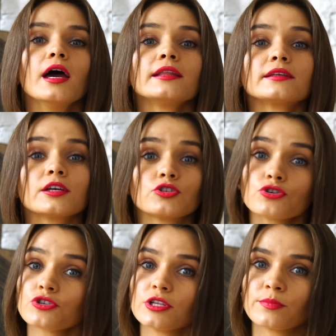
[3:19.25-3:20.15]
Это
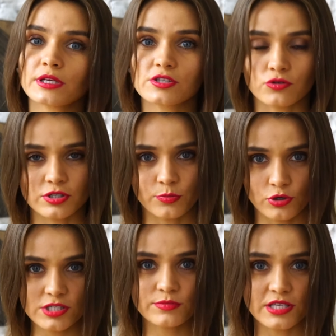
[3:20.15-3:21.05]
надежный и простой
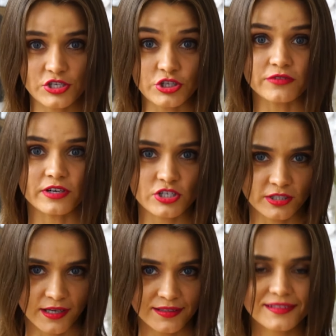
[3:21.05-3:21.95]
способ защиты
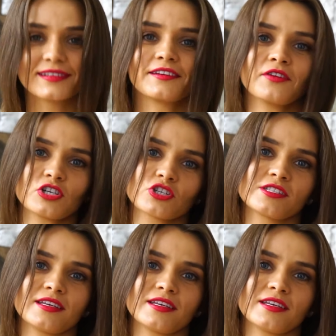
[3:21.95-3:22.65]
ваших данных и ваших